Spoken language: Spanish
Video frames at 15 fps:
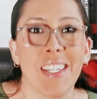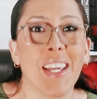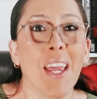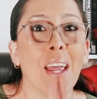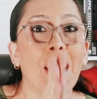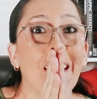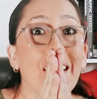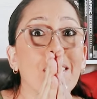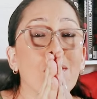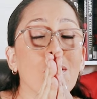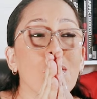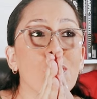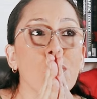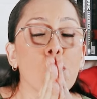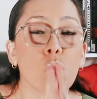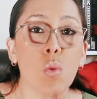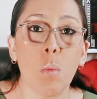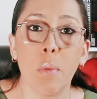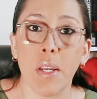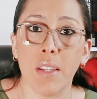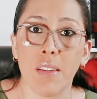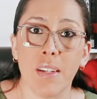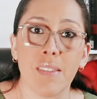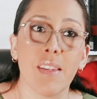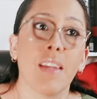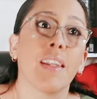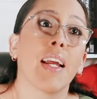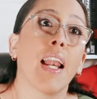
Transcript: Así que esto es súper interesante.